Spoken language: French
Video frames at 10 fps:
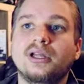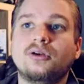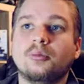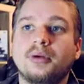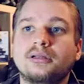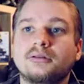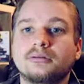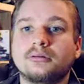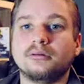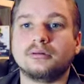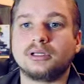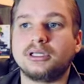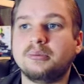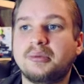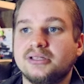les combattantes
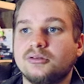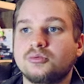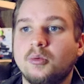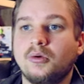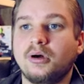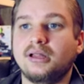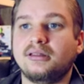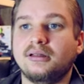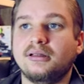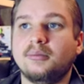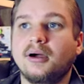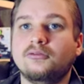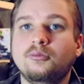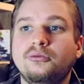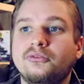qui passent en ce moment à la télé, bah,
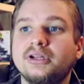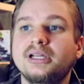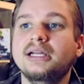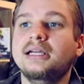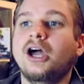vous pouvez.